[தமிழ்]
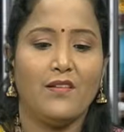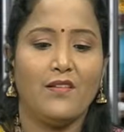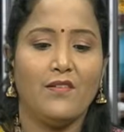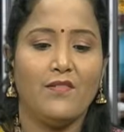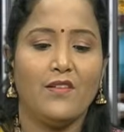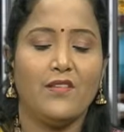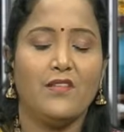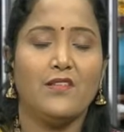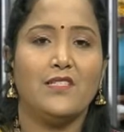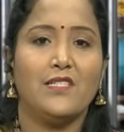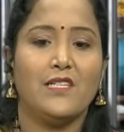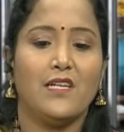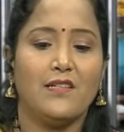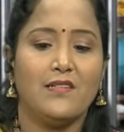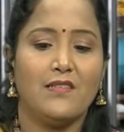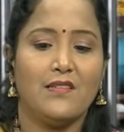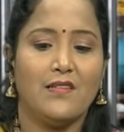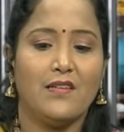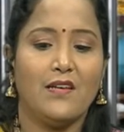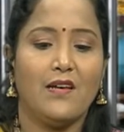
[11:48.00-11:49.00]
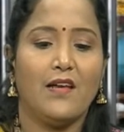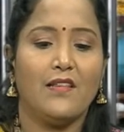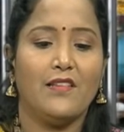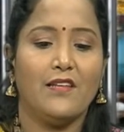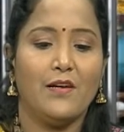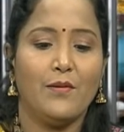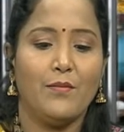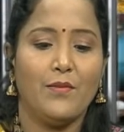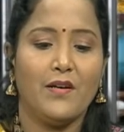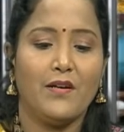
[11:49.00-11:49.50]
இது வந்து ஜாஸ்தியாக
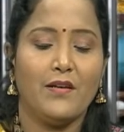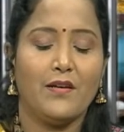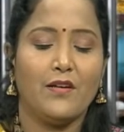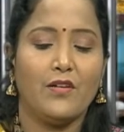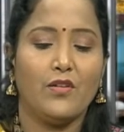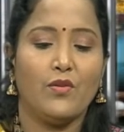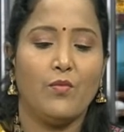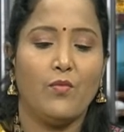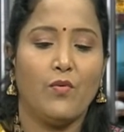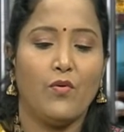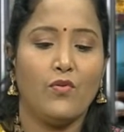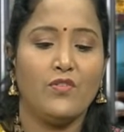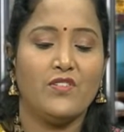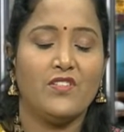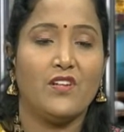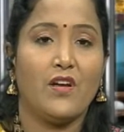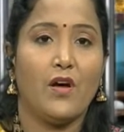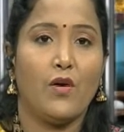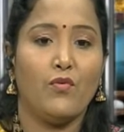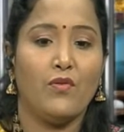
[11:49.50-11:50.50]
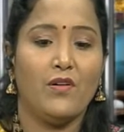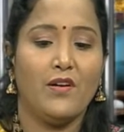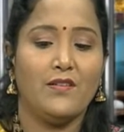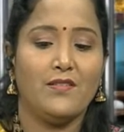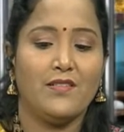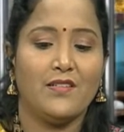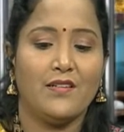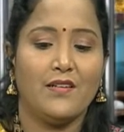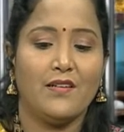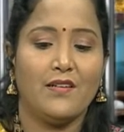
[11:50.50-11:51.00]
அதிகமாக இருக்குது மோஸ்ட்
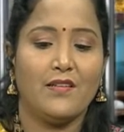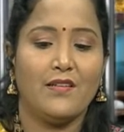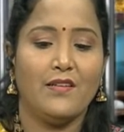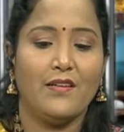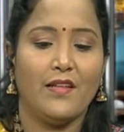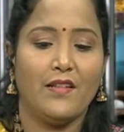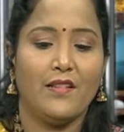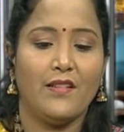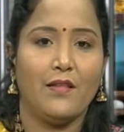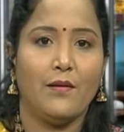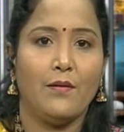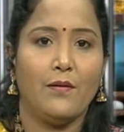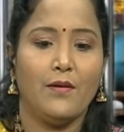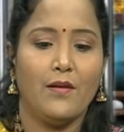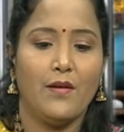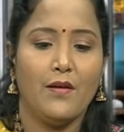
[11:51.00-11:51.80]
அவுட்லெட்ஸ் இருக்கிறது எந்த